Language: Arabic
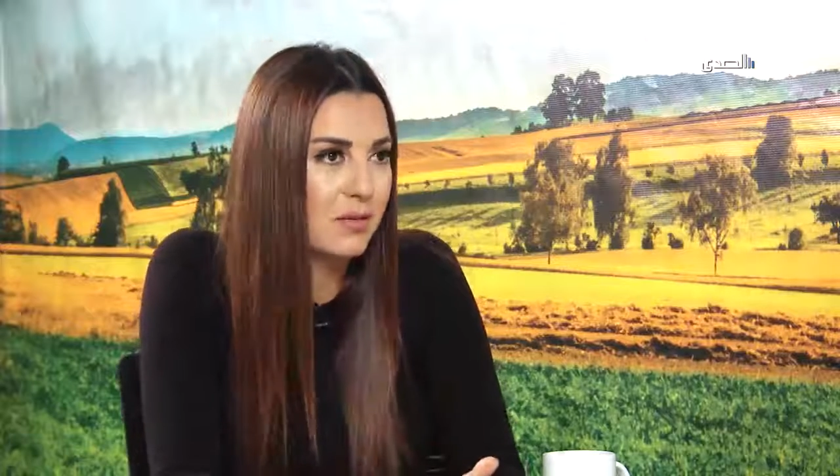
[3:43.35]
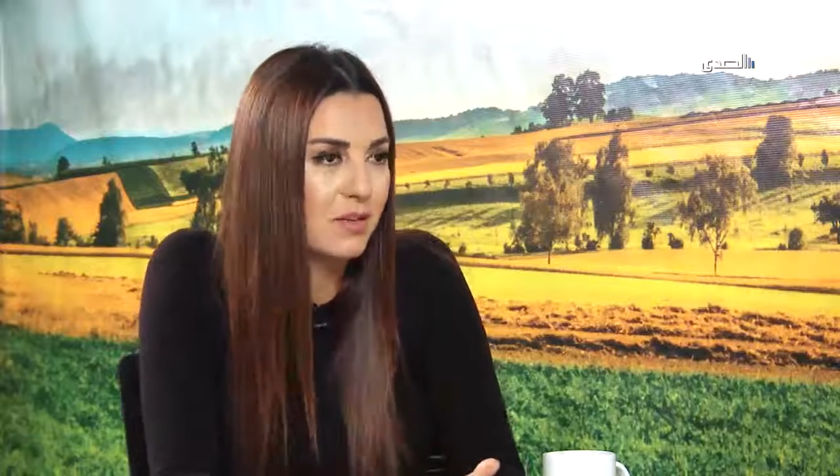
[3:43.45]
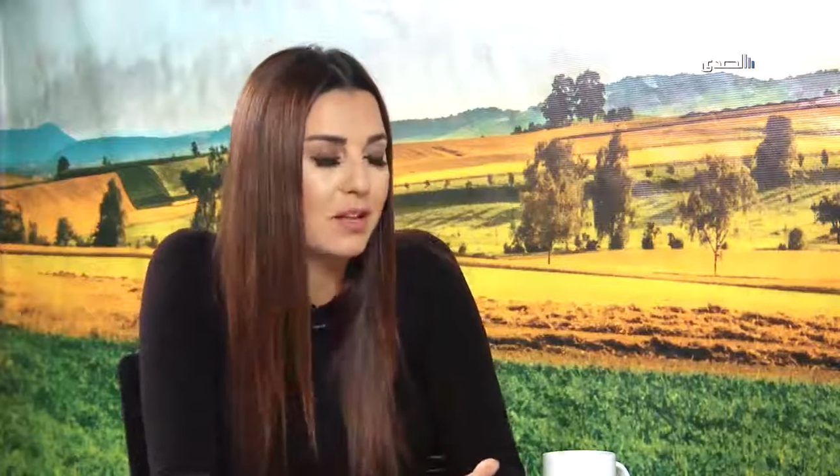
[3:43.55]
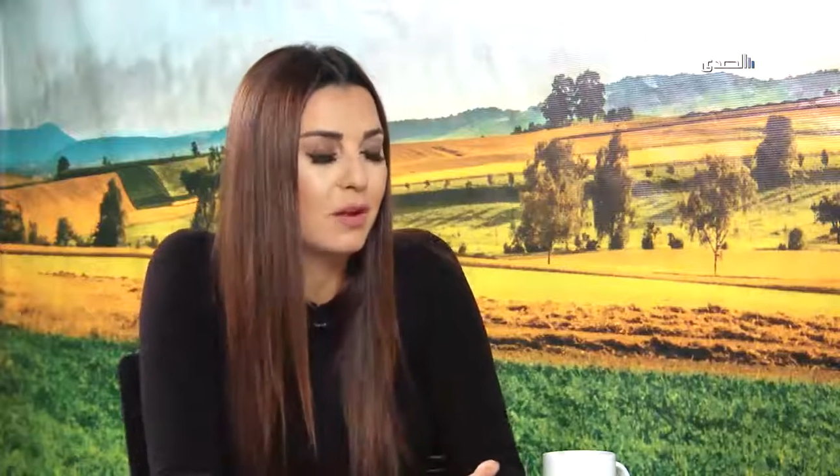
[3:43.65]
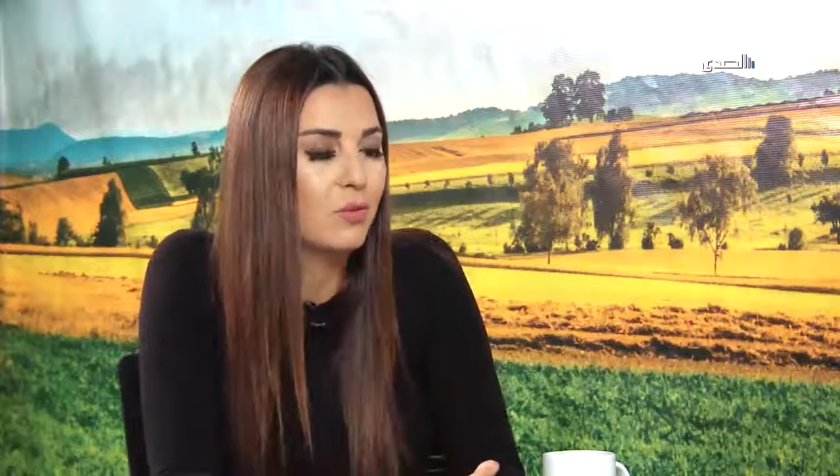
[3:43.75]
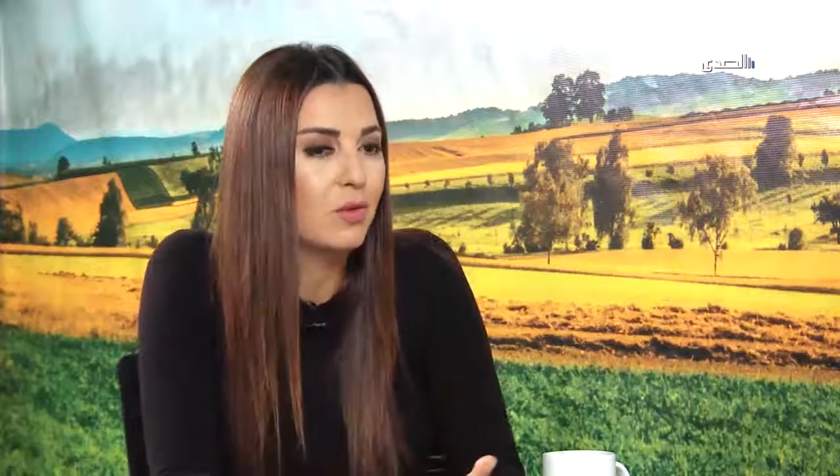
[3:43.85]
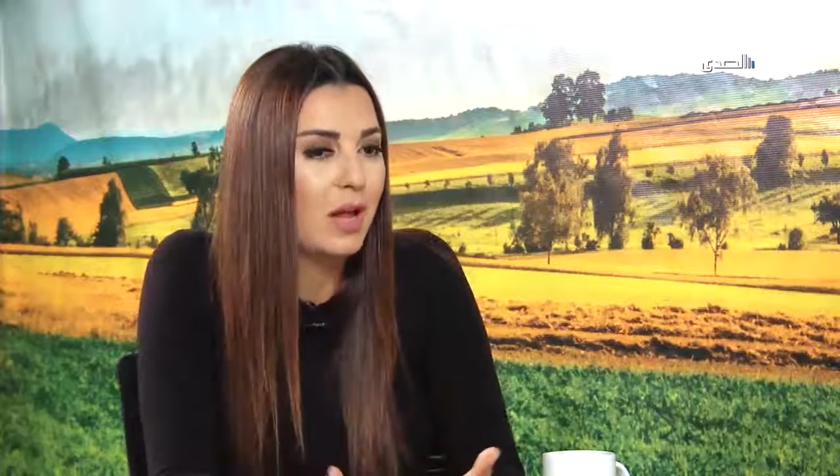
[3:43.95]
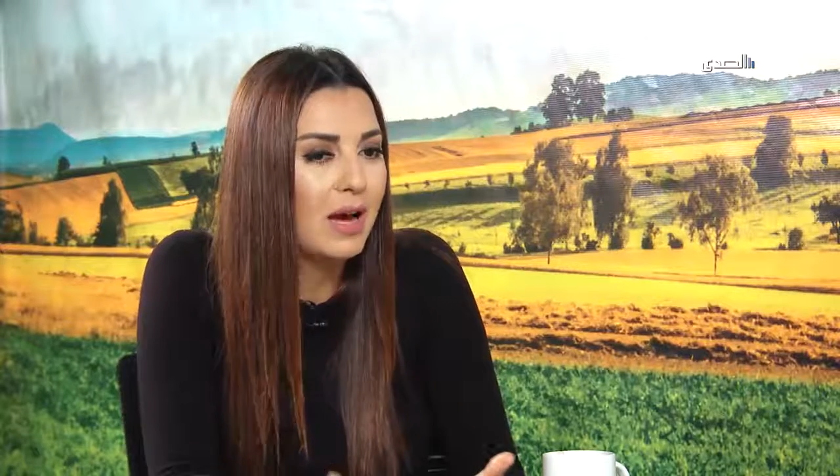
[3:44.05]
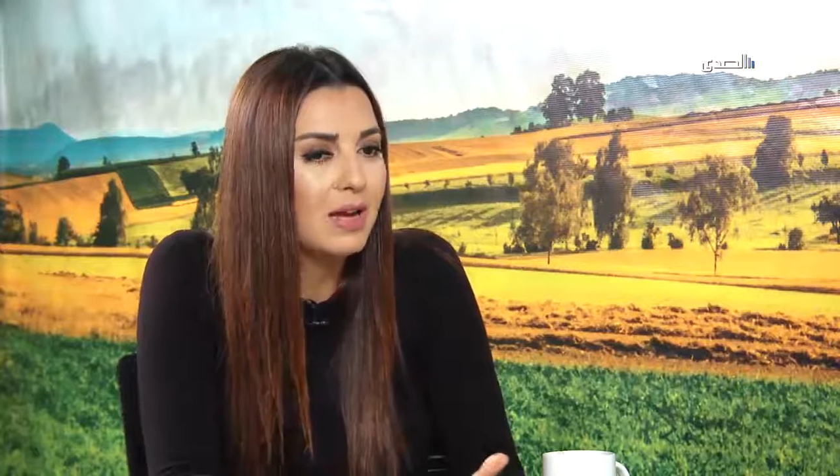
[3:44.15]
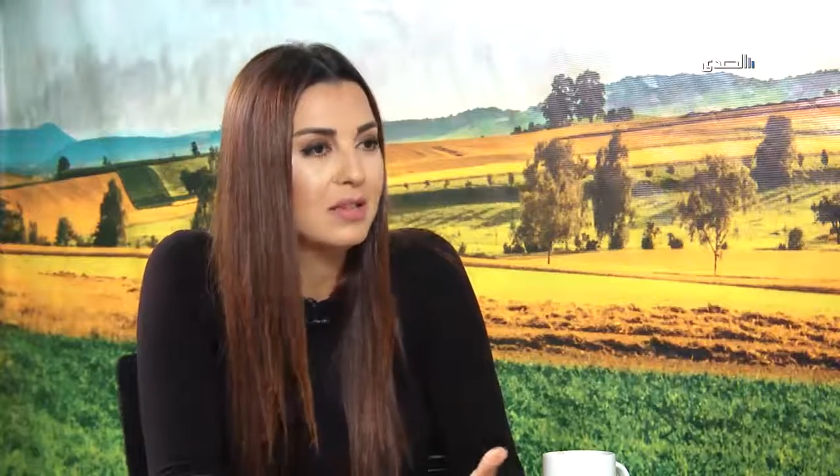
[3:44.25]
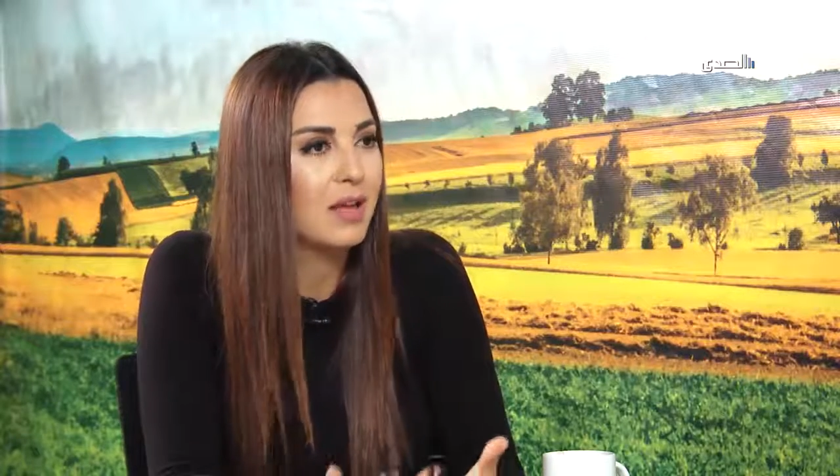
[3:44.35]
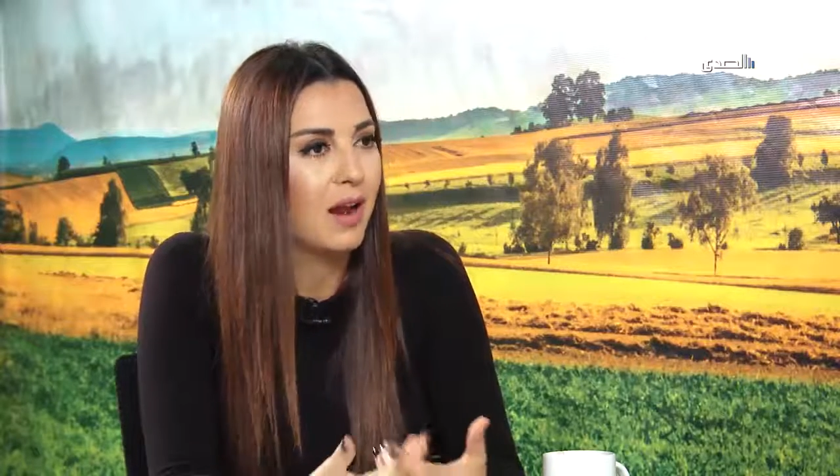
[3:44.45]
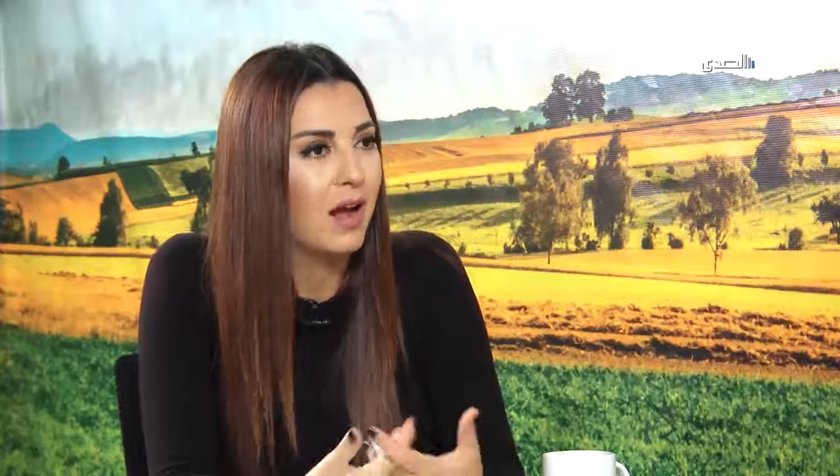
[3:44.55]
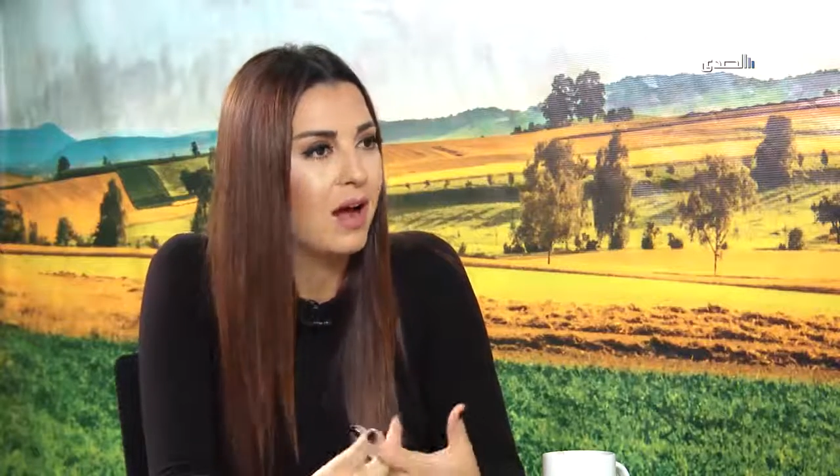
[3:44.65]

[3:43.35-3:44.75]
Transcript: بدنا نقول اكثر على